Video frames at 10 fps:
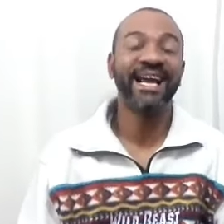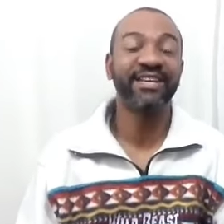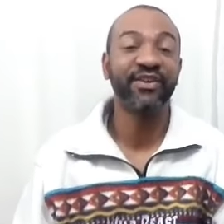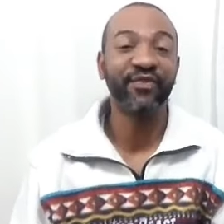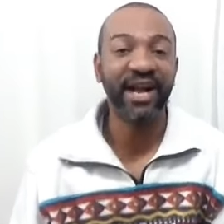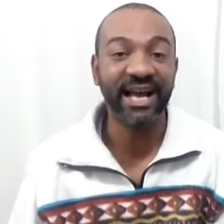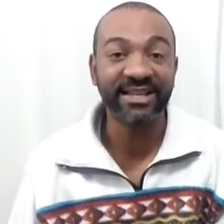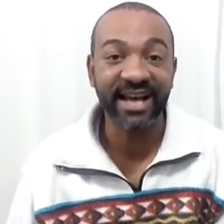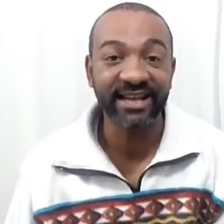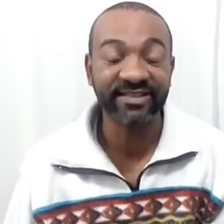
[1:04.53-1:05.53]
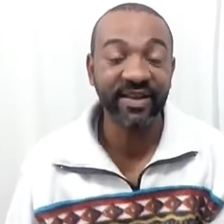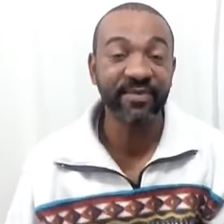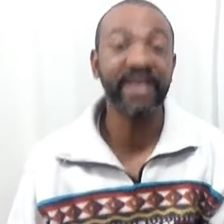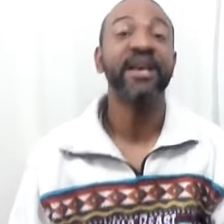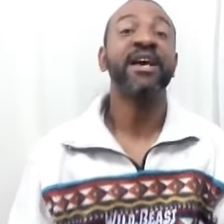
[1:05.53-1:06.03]
galera de
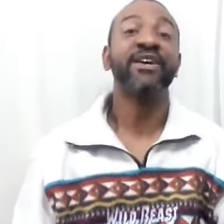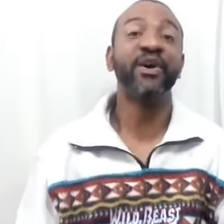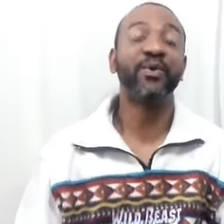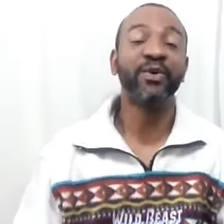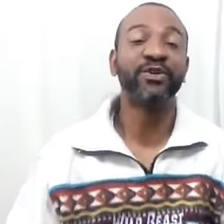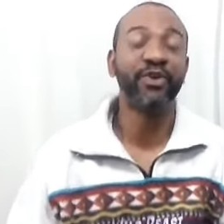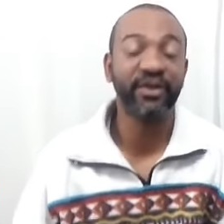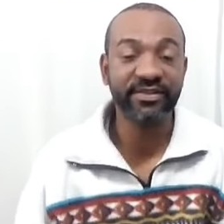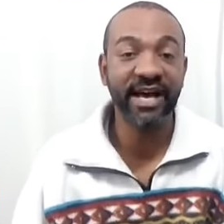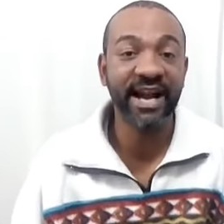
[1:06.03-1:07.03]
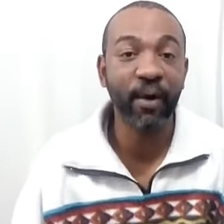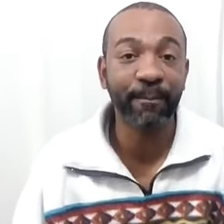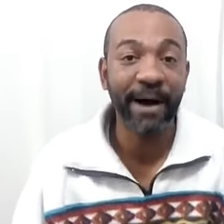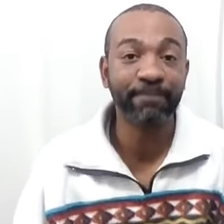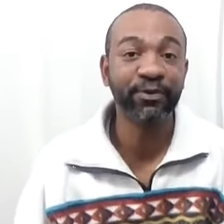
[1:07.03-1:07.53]
Valadares também que curte o nosso
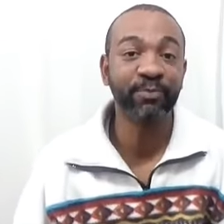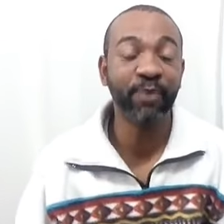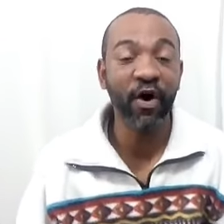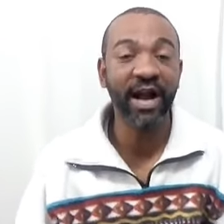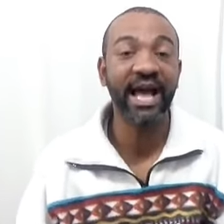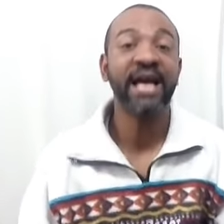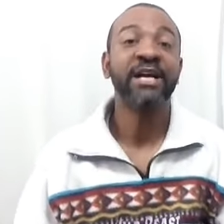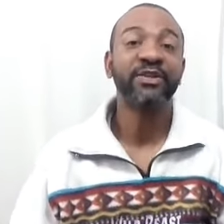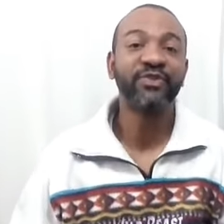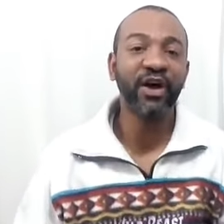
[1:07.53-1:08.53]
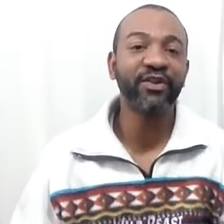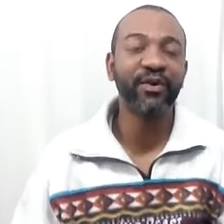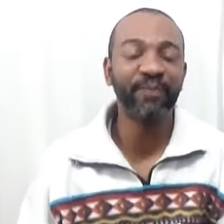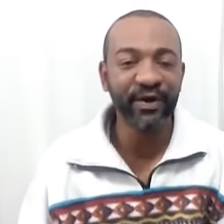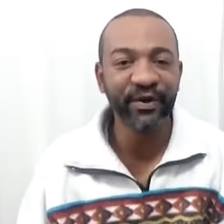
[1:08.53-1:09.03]
canal Papo de Bola
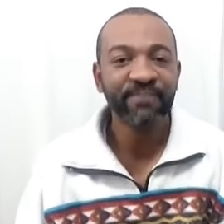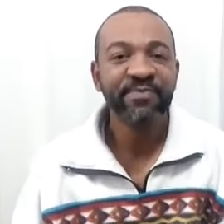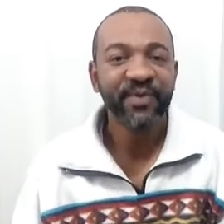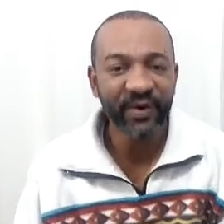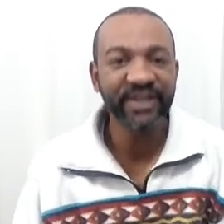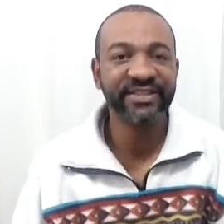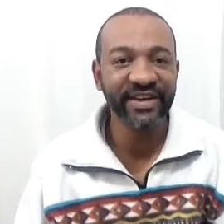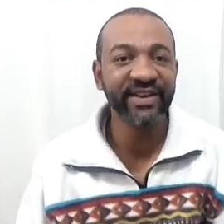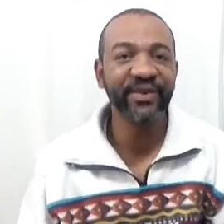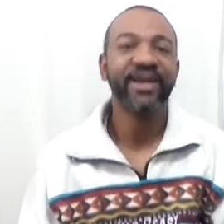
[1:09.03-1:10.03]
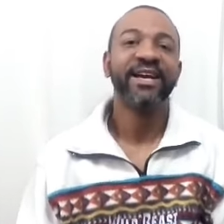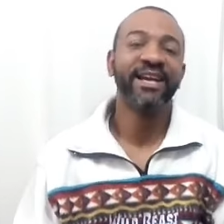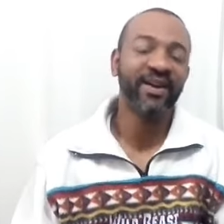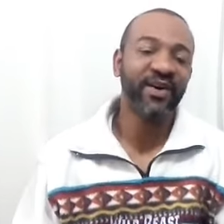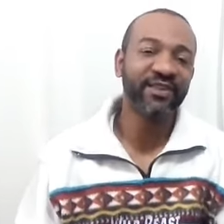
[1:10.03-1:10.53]
todo mundo
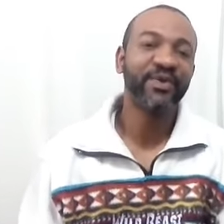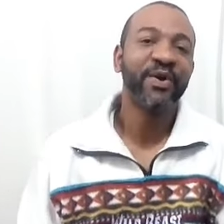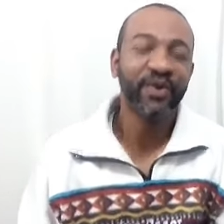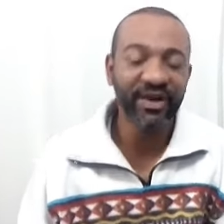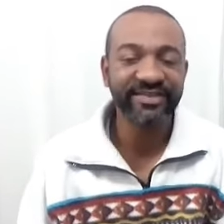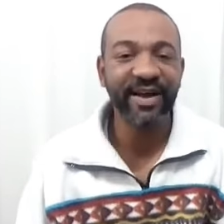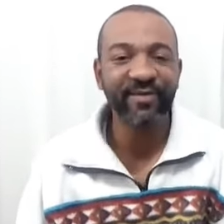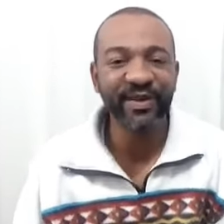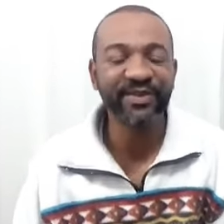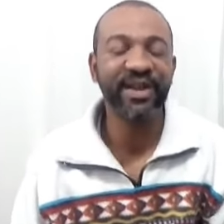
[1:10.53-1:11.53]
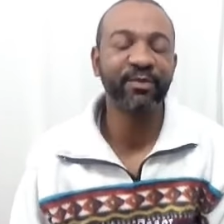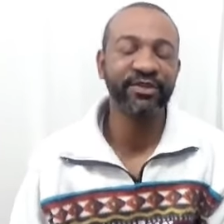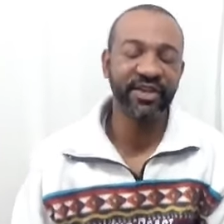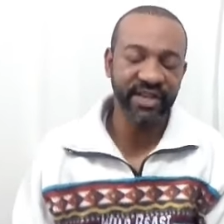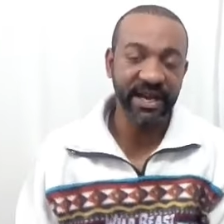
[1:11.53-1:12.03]
curtindo e, lógico, gosta
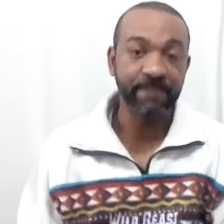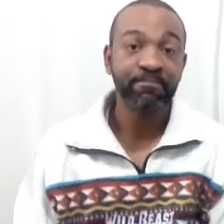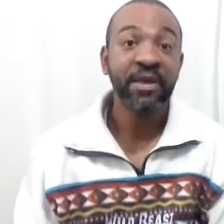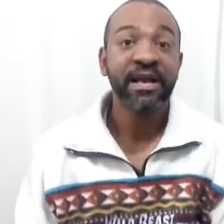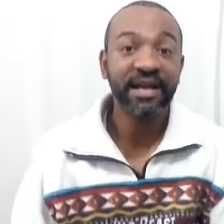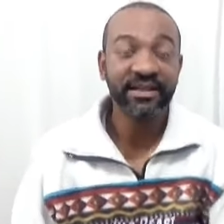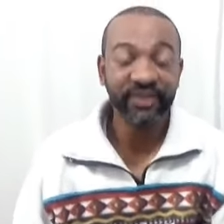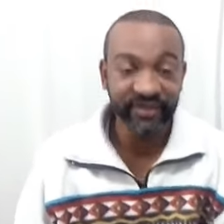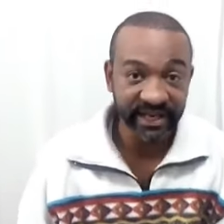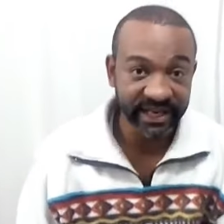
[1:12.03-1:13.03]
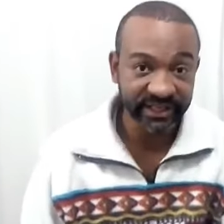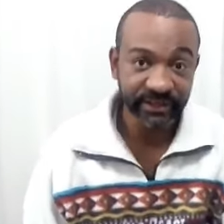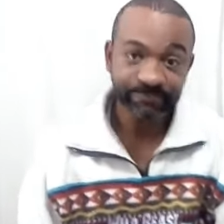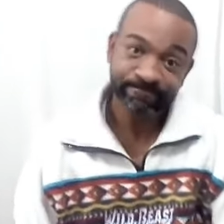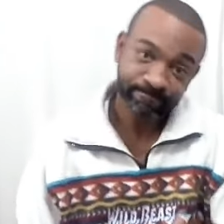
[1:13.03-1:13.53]
muito da musiquinha. Lança é o
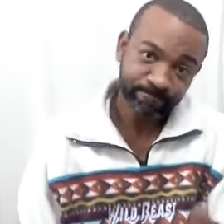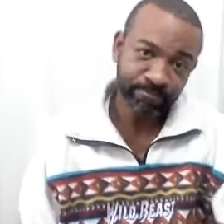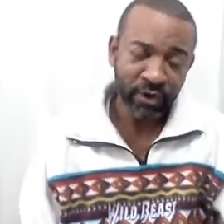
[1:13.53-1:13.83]
seguinte,